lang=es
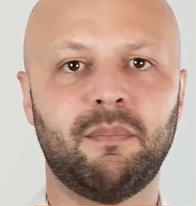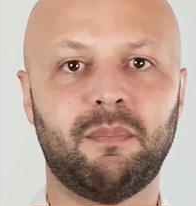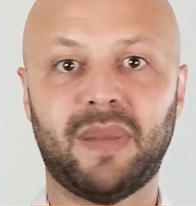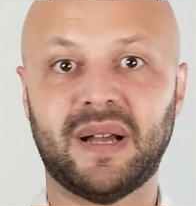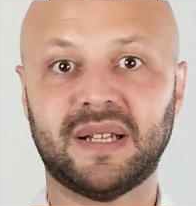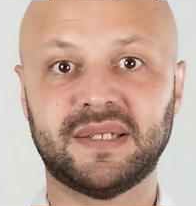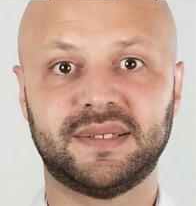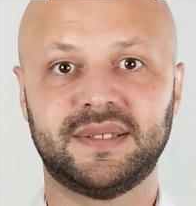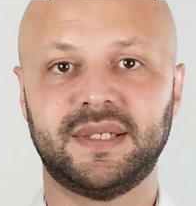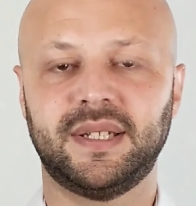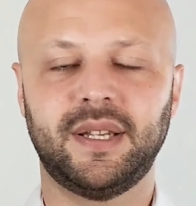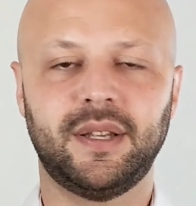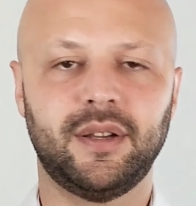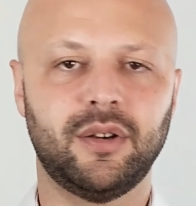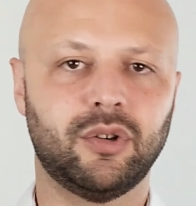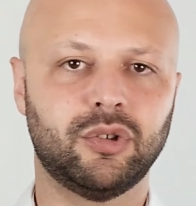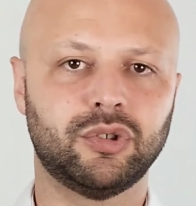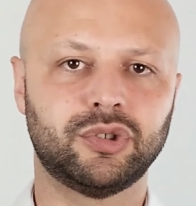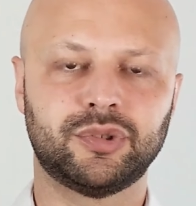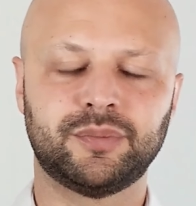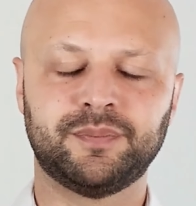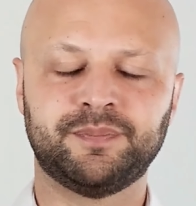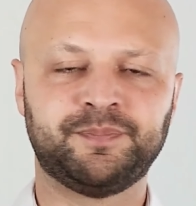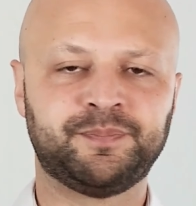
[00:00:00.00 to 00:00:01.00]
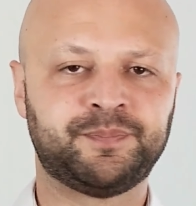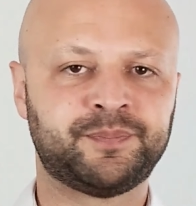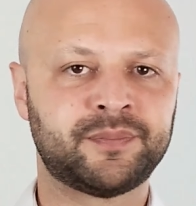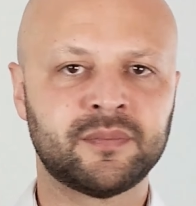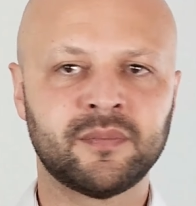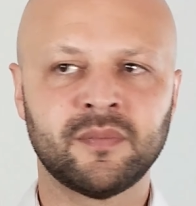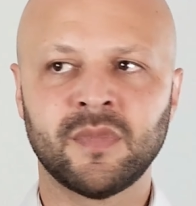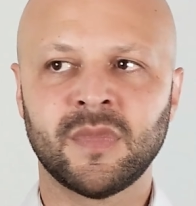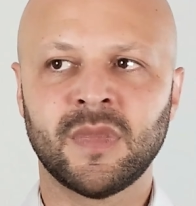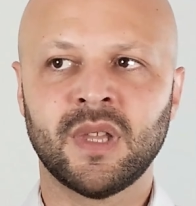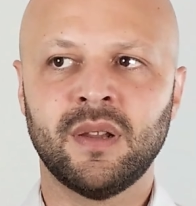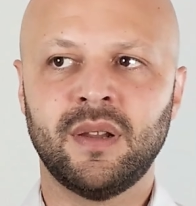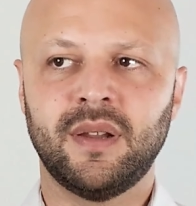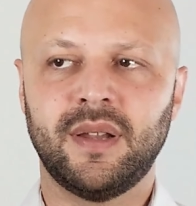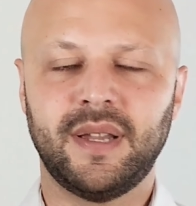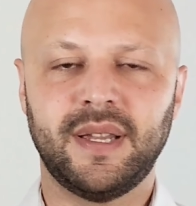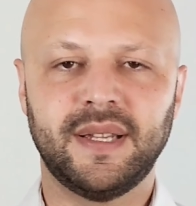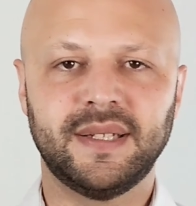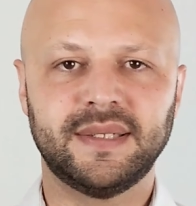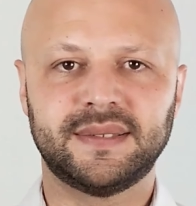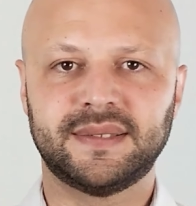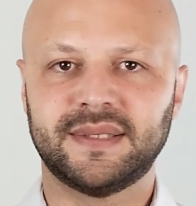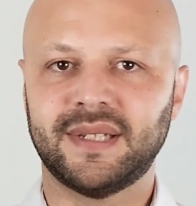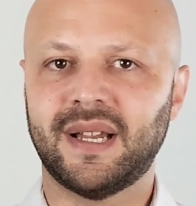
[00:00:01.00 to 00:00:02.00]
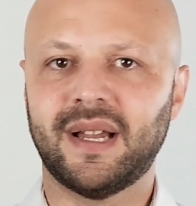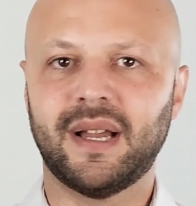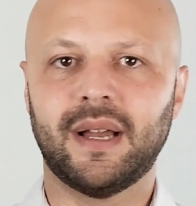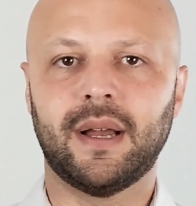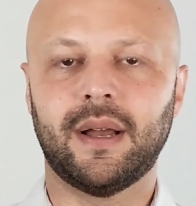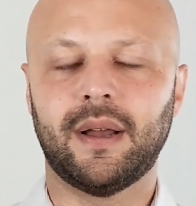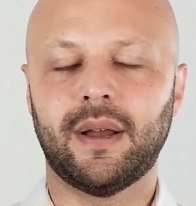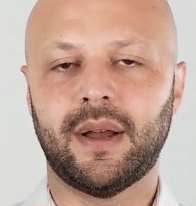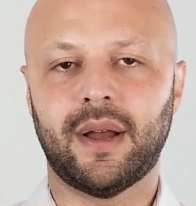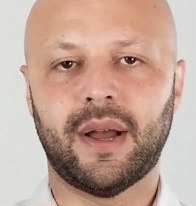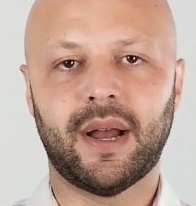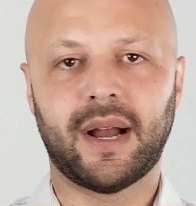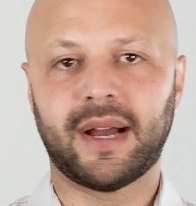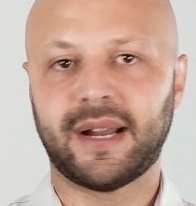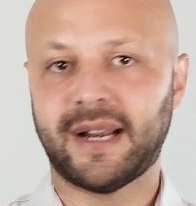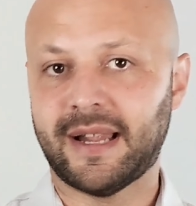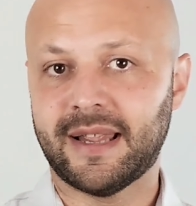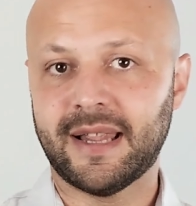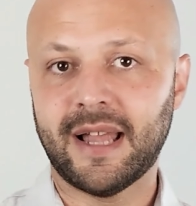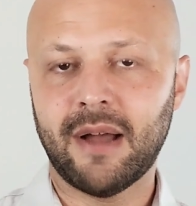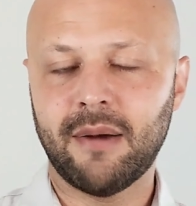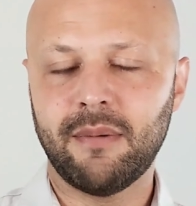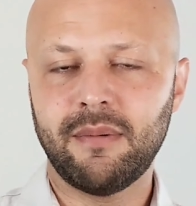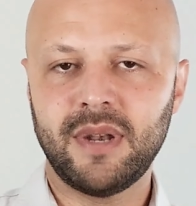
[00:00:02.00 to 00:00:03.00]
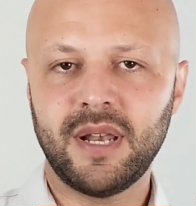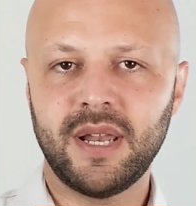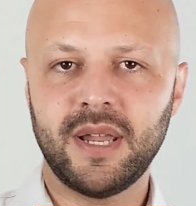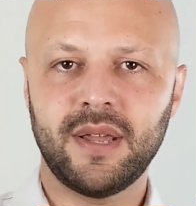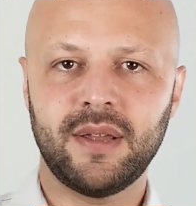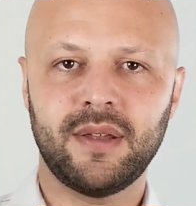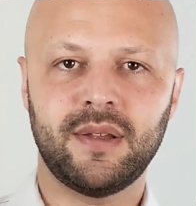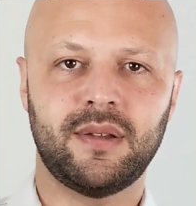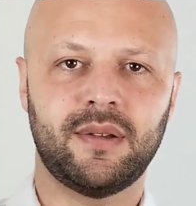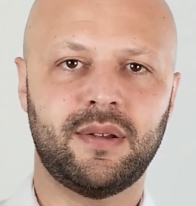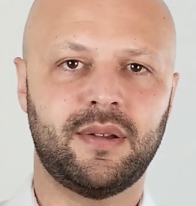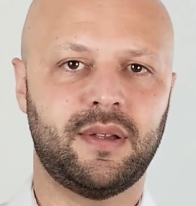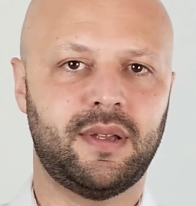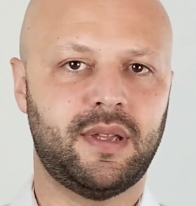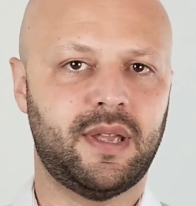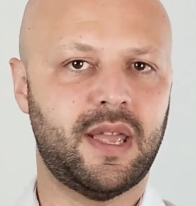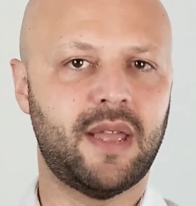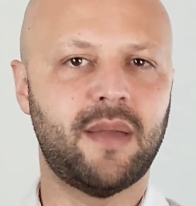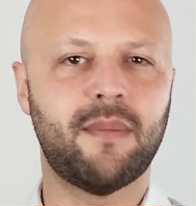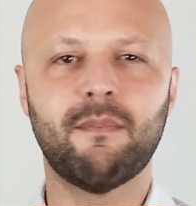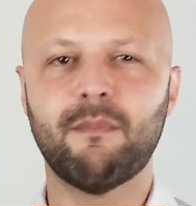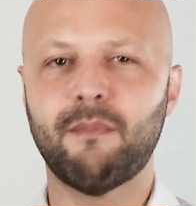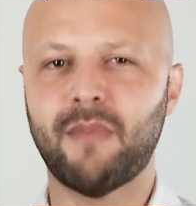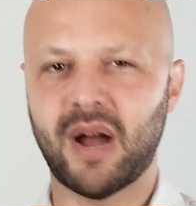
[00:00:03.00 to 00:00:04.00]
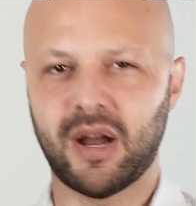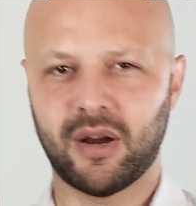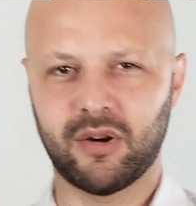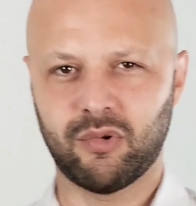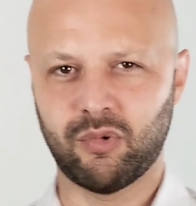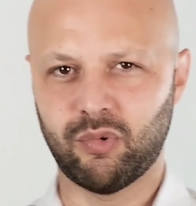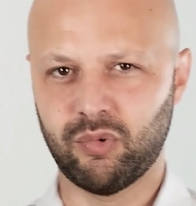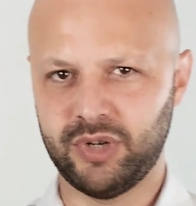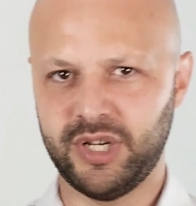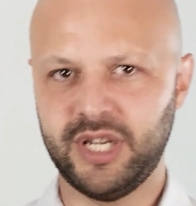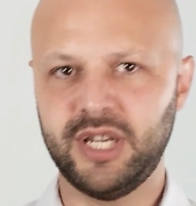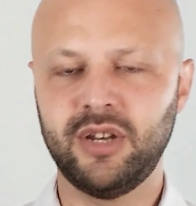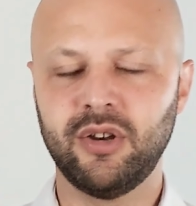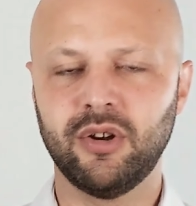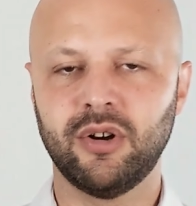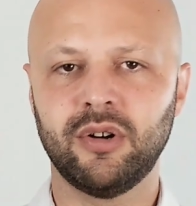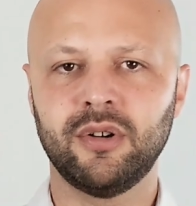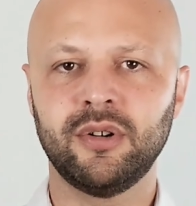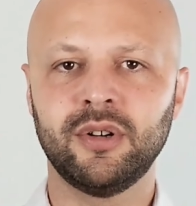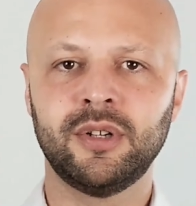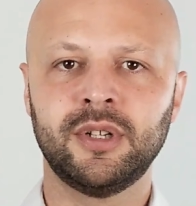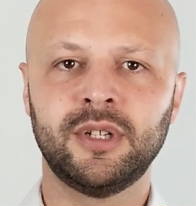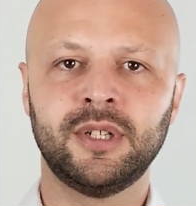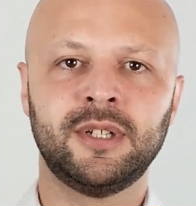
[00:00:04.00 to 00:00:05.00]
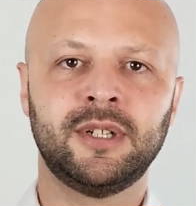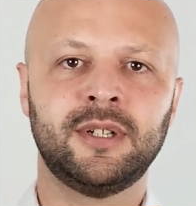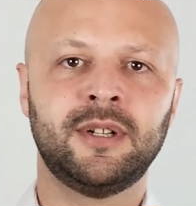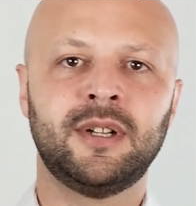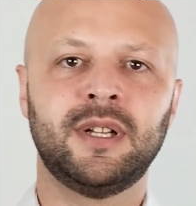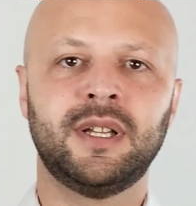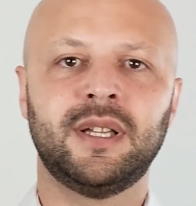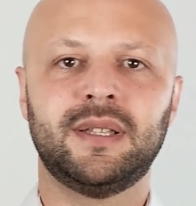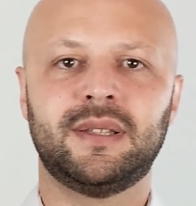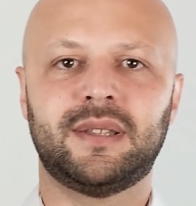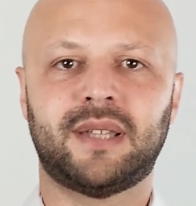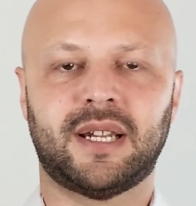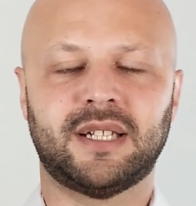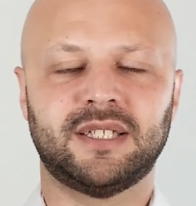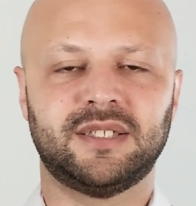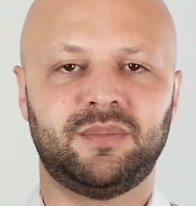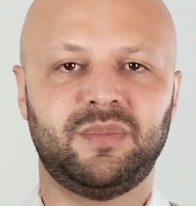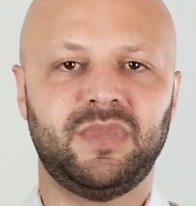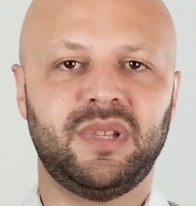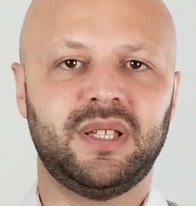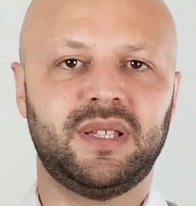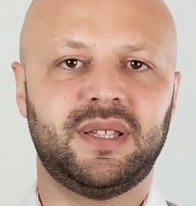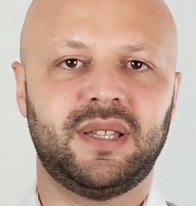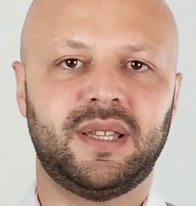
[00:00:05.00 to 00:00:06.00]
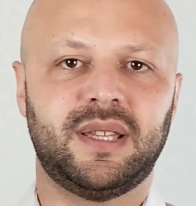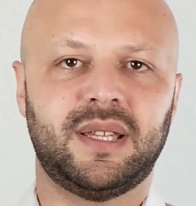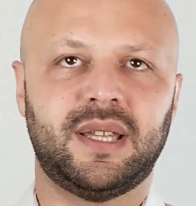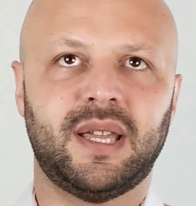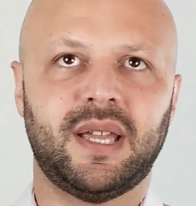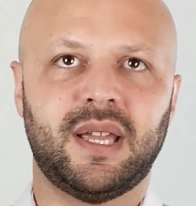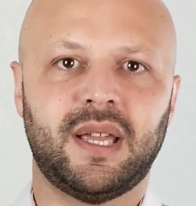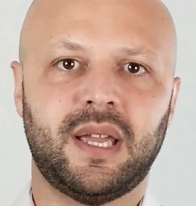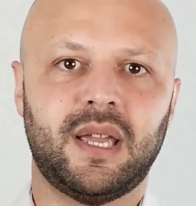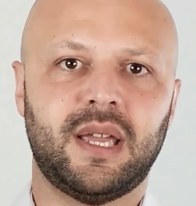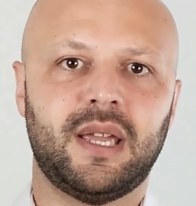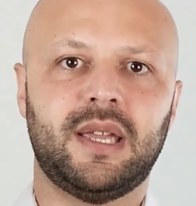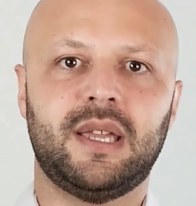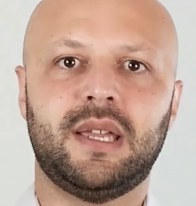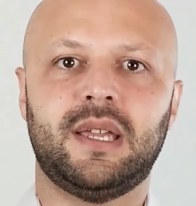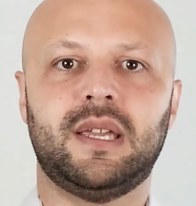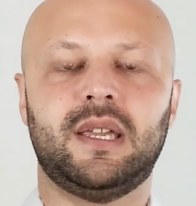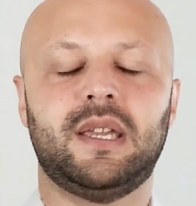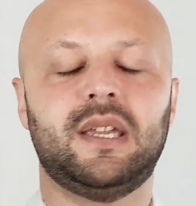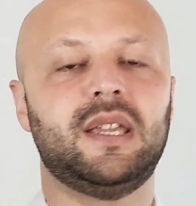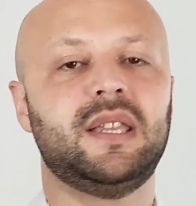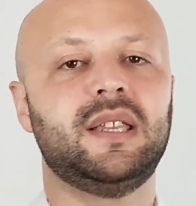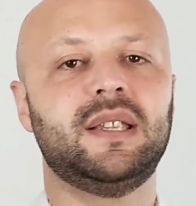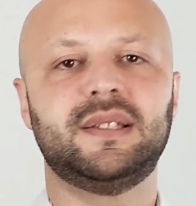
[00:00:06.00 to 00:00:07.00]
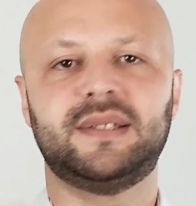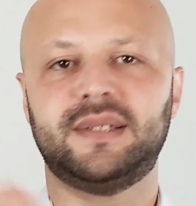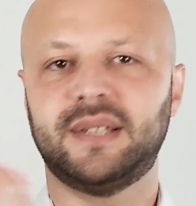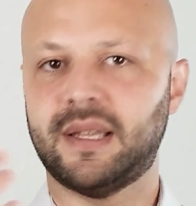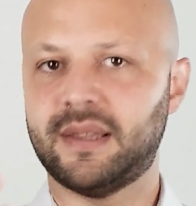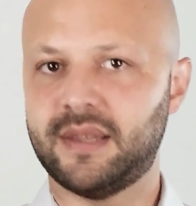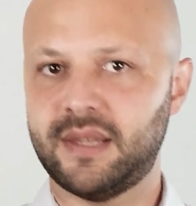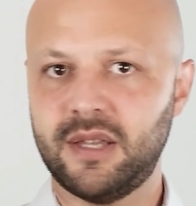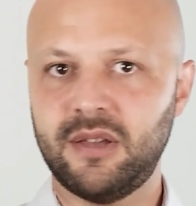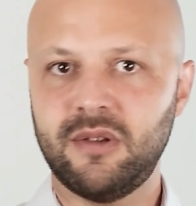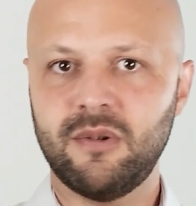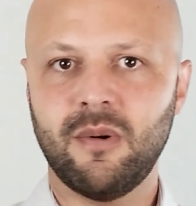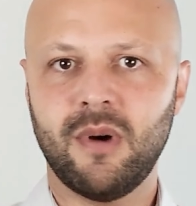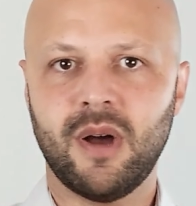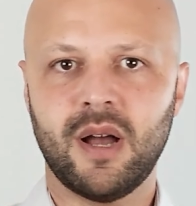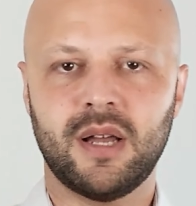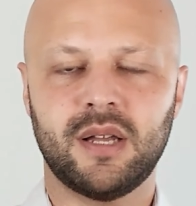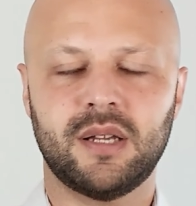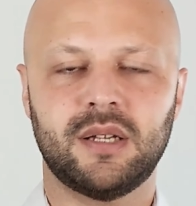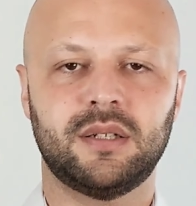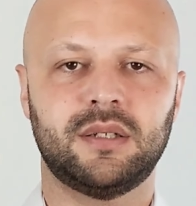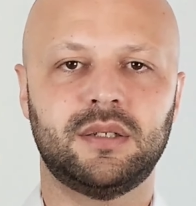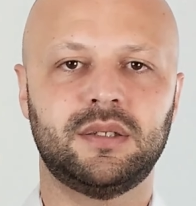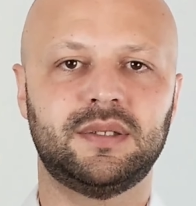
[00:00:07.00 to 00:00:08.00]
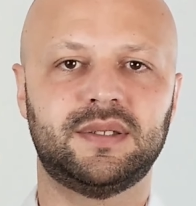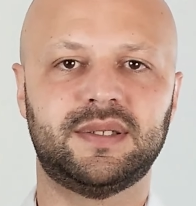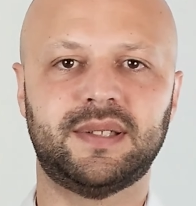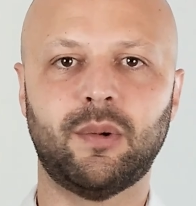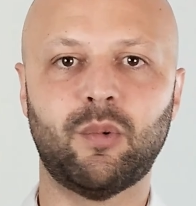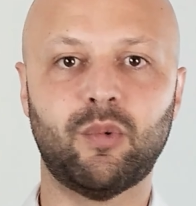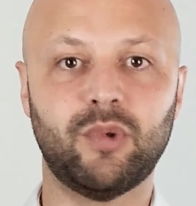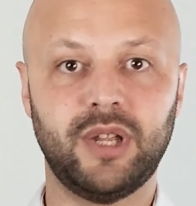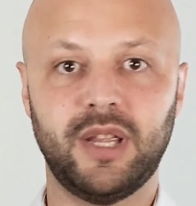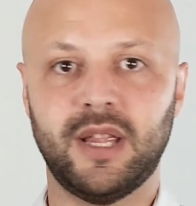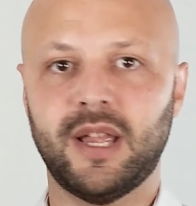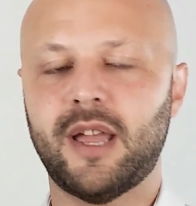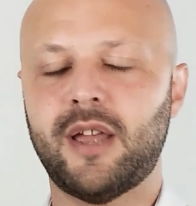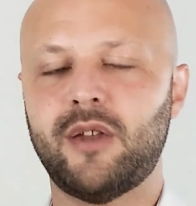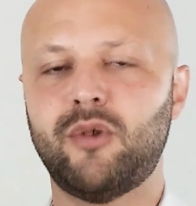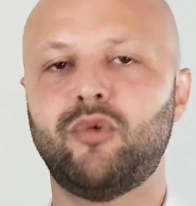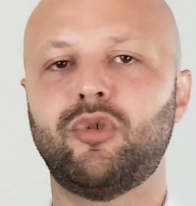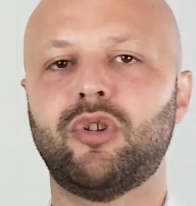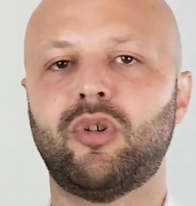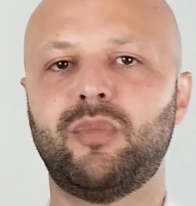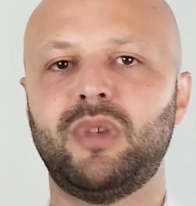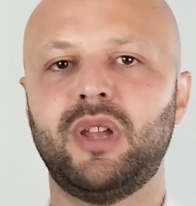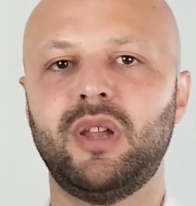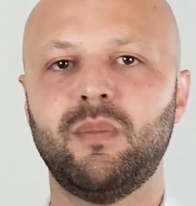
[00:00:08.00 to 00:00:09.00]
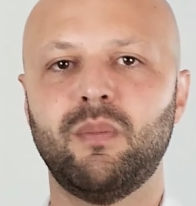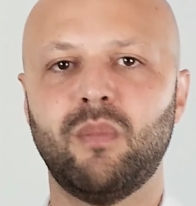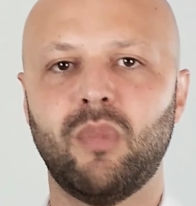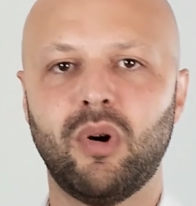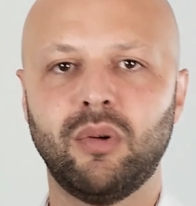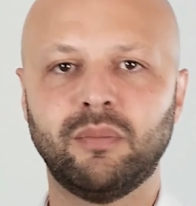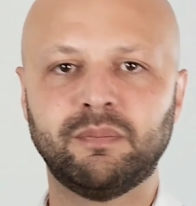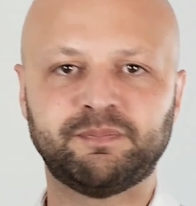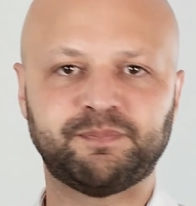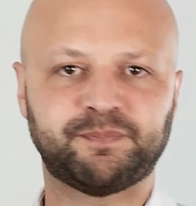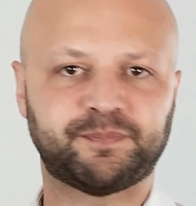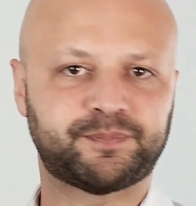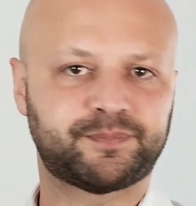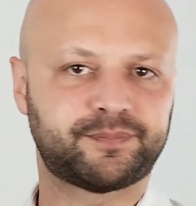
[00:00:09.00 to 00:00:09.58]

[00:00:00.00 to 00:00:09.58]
paseos. Es agradable, es masculino, transmite iniciativa, seguridad en uno mismo.